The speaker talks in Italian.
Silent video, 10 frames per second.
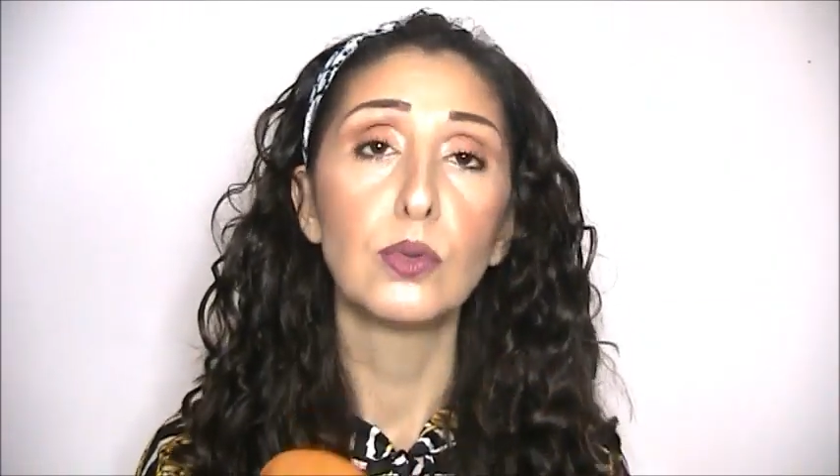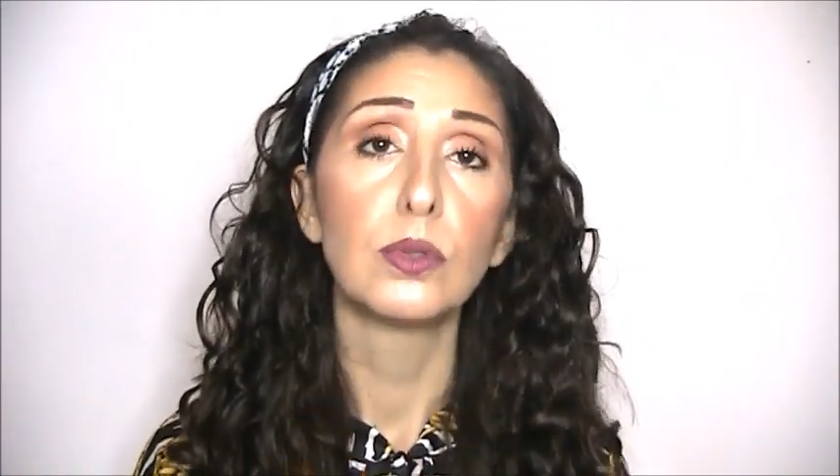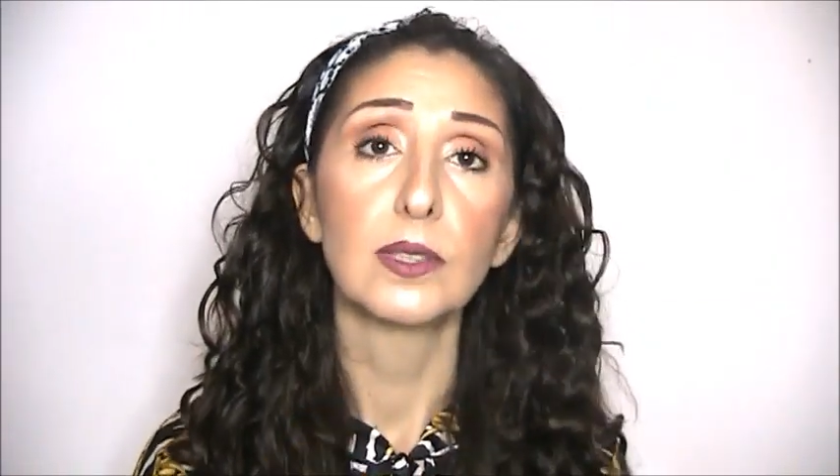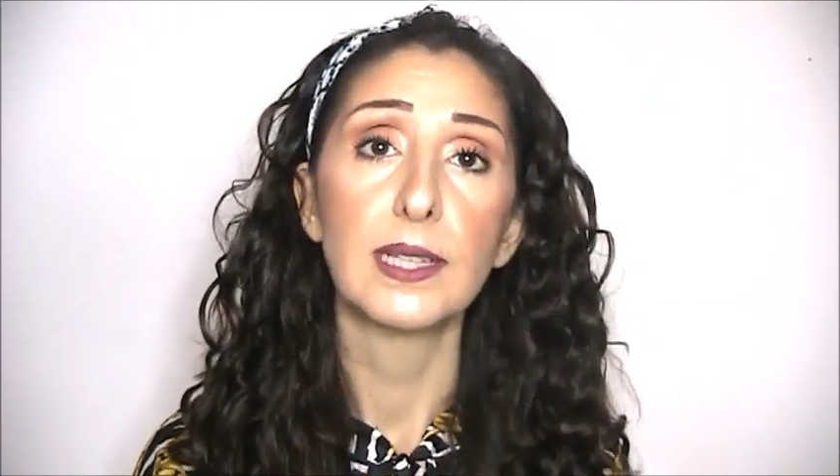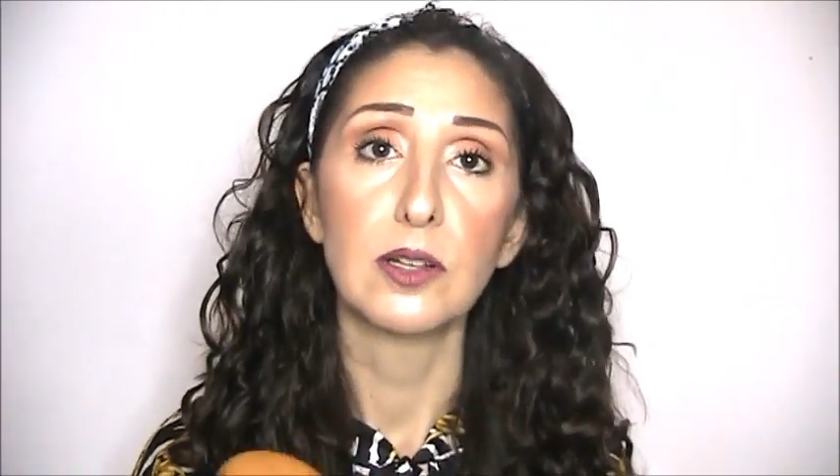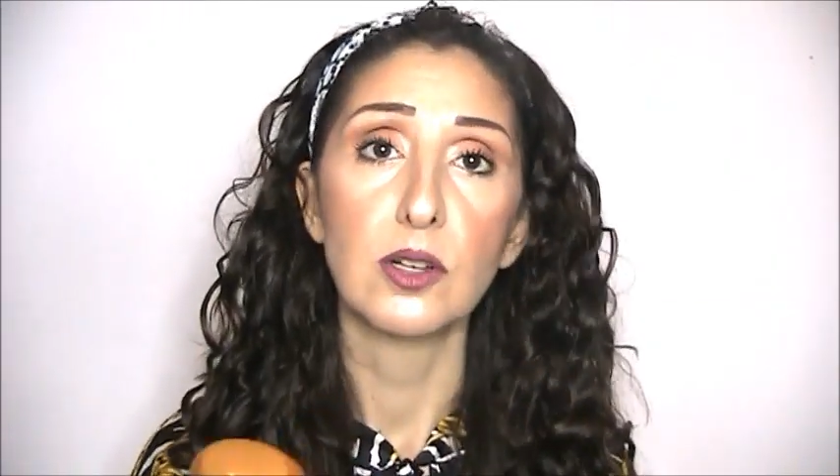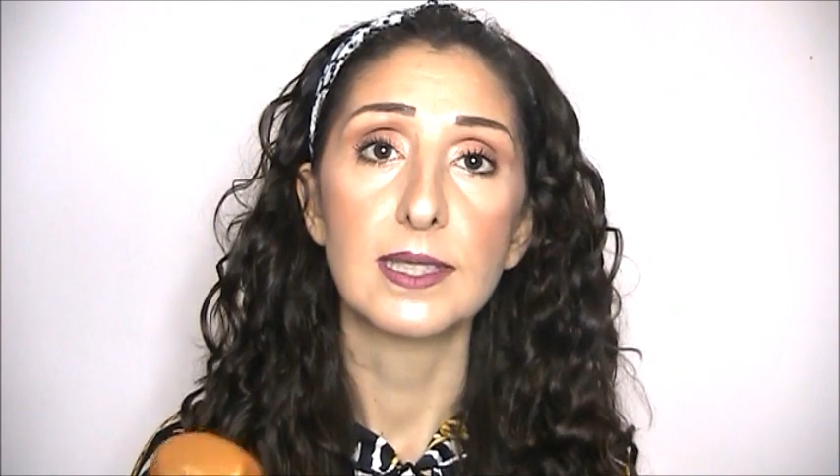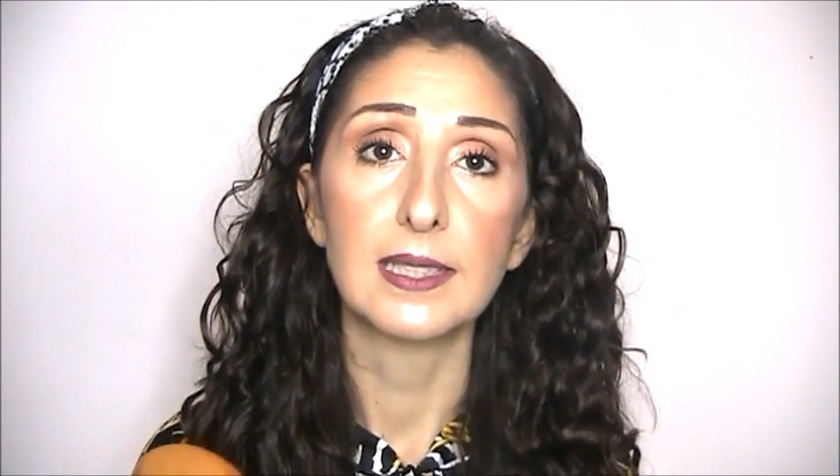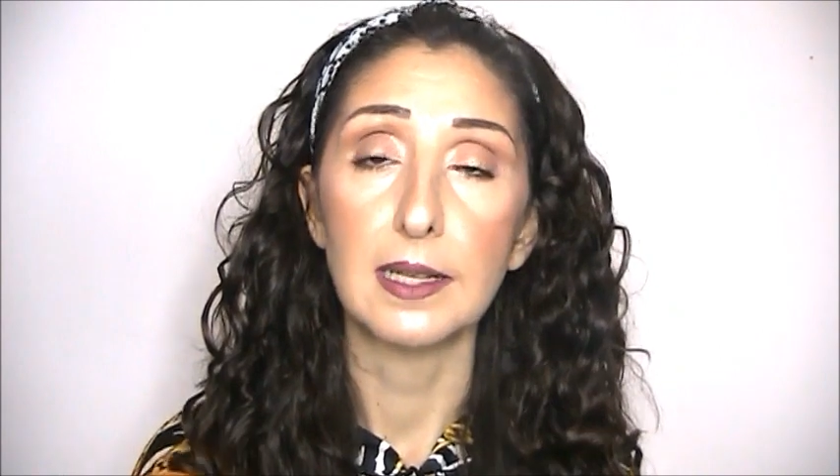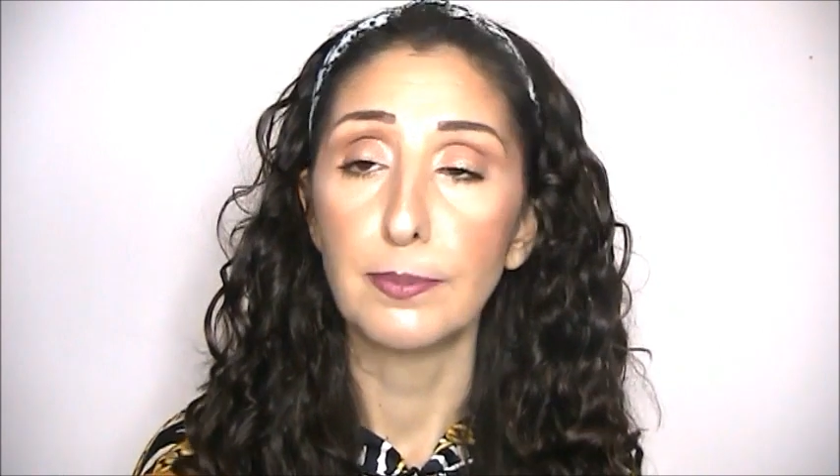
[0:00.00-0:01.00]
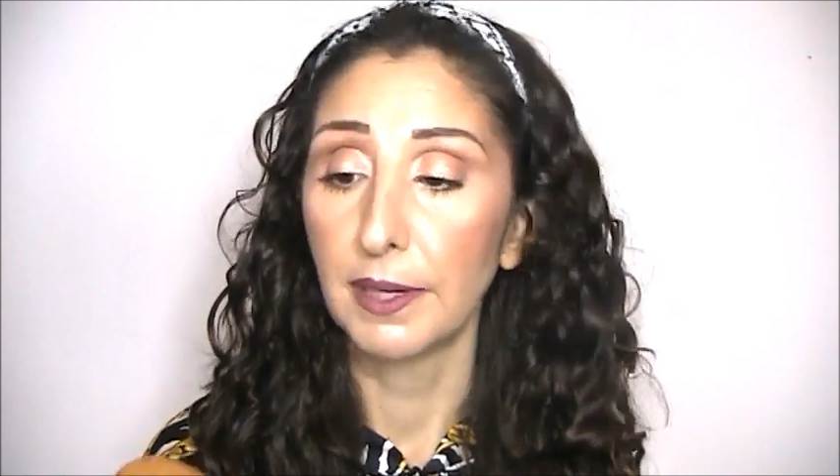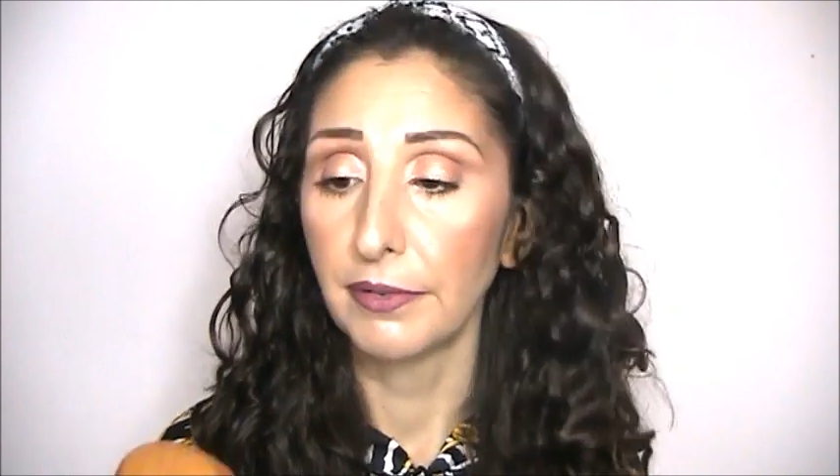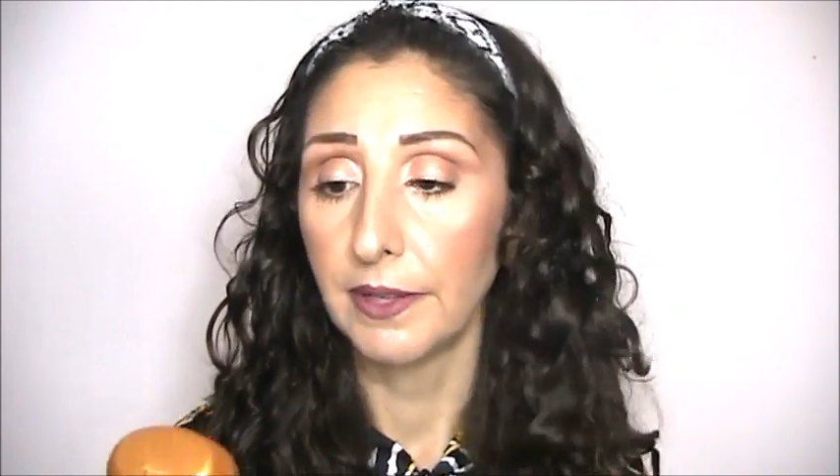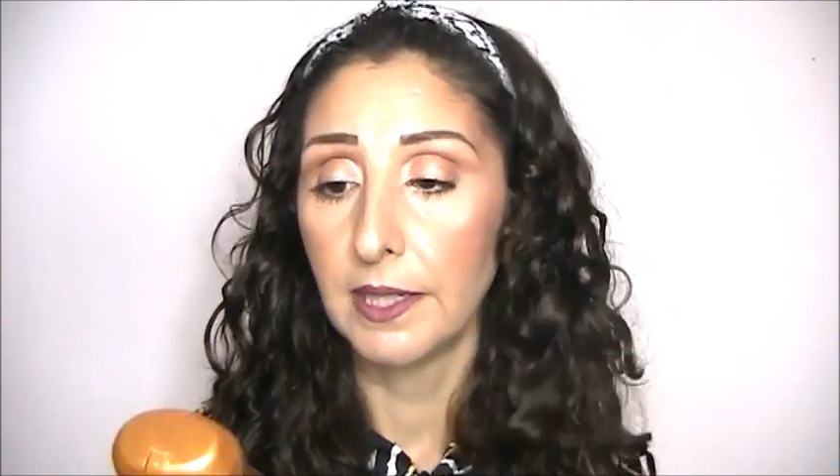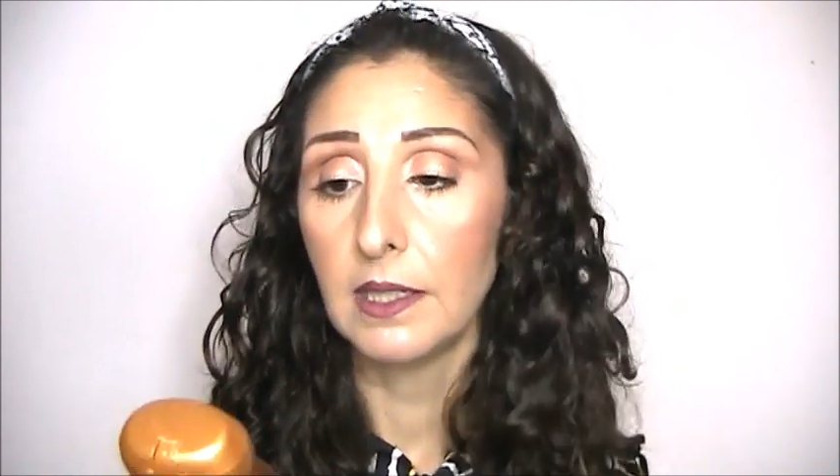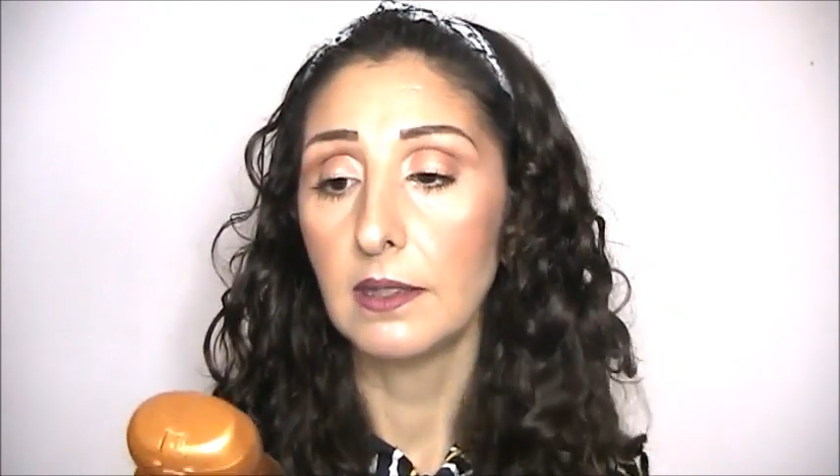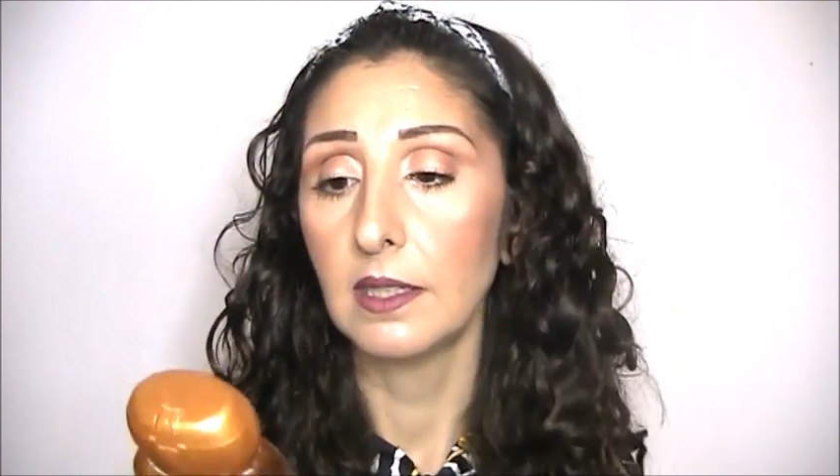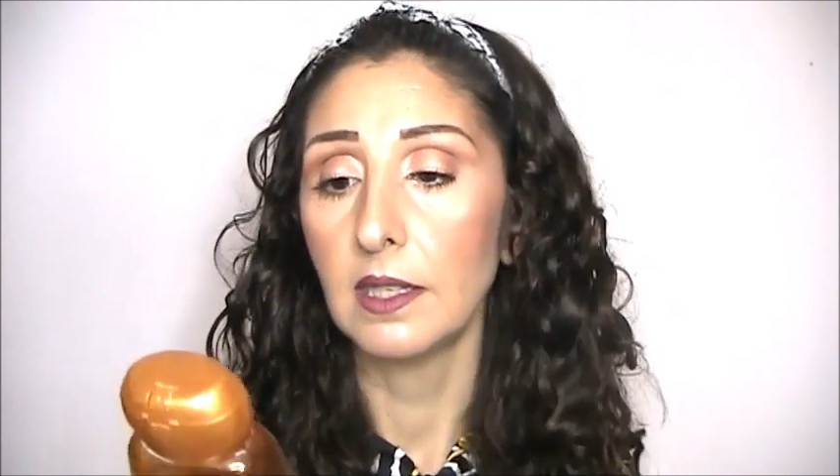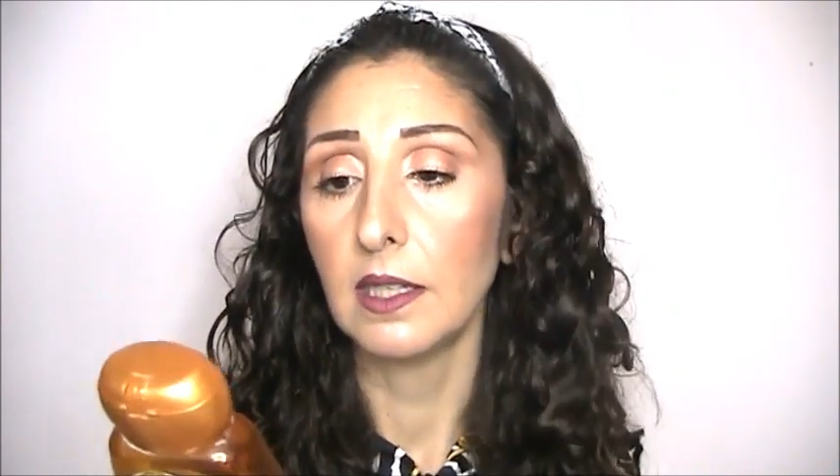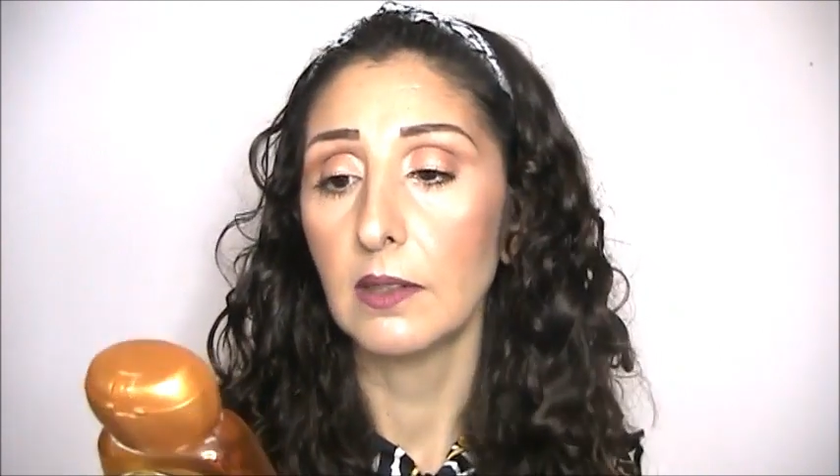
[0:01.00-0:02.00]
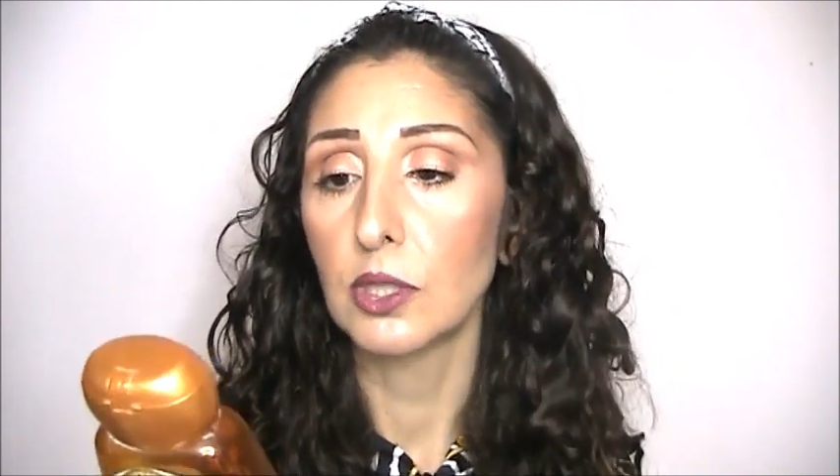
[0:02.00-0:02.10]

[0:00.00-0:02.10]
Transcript: uno dei nostri preferiti,